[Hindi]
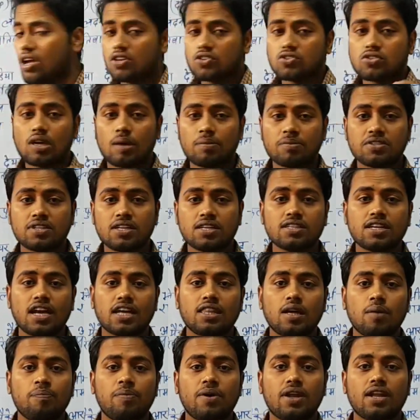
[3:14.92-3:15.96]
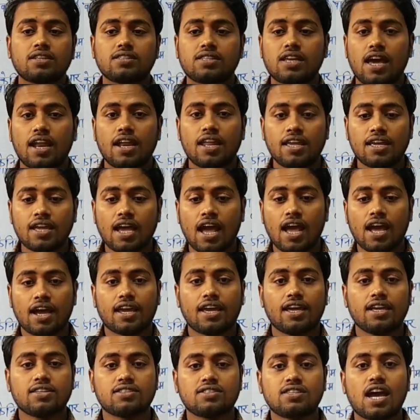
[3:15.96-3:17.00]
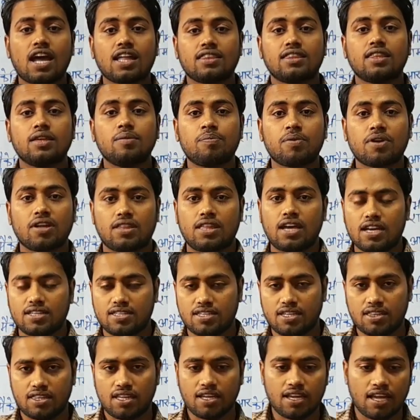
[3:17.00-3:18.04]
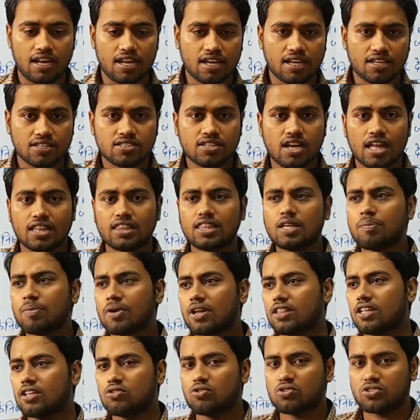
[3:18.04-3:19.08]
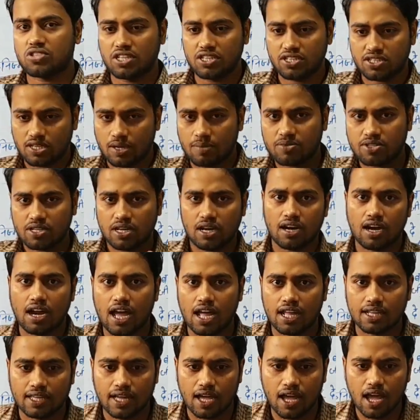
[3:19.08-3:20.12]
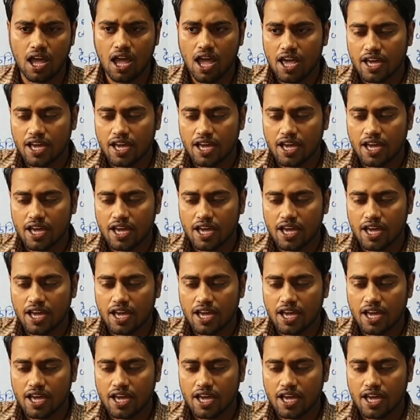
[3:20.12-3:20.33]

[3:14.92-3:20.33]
सबसे ज़्यादा परेशानी यहाँ की जाति प्रथा से थी यानी कि जाति प्रथा जो सिस्टम चल रहा था